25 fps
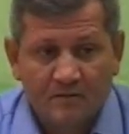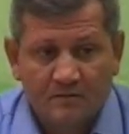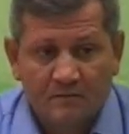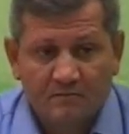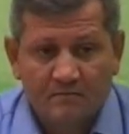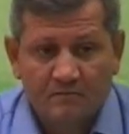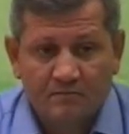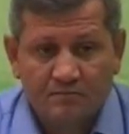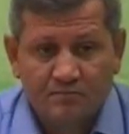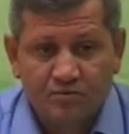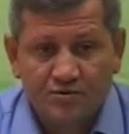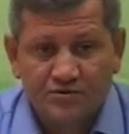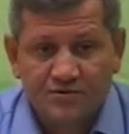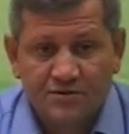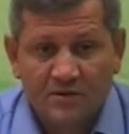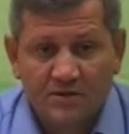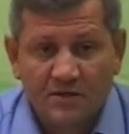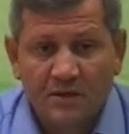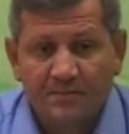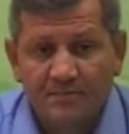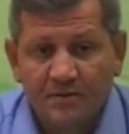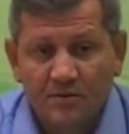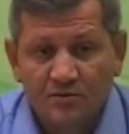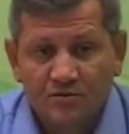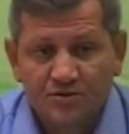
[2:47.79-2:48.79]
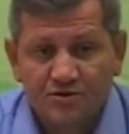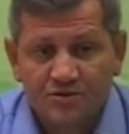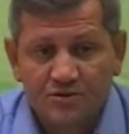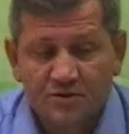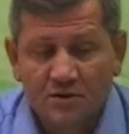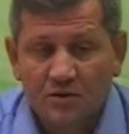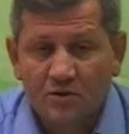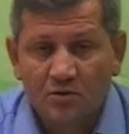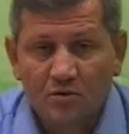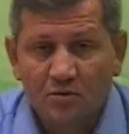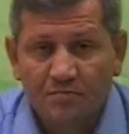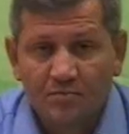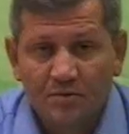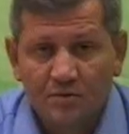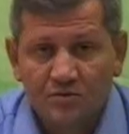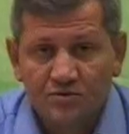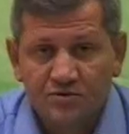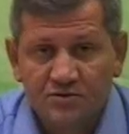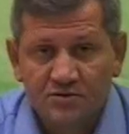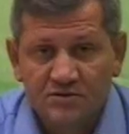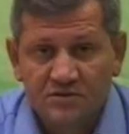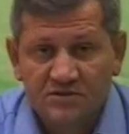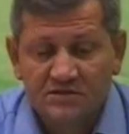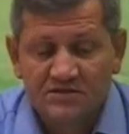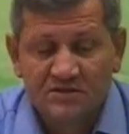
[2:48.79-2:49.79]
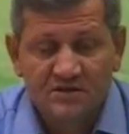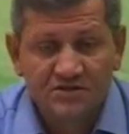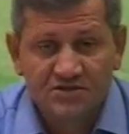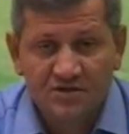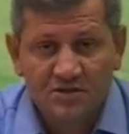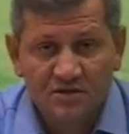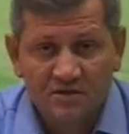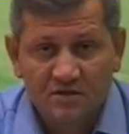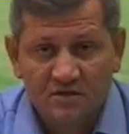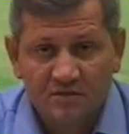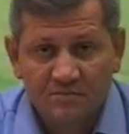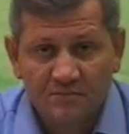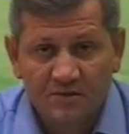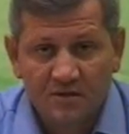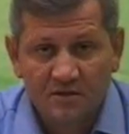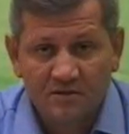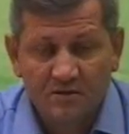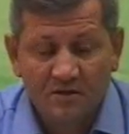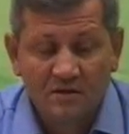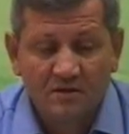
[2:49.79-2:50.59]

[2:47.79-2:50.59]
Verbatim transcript: ну, пусть она получит или он получит, значение имеет.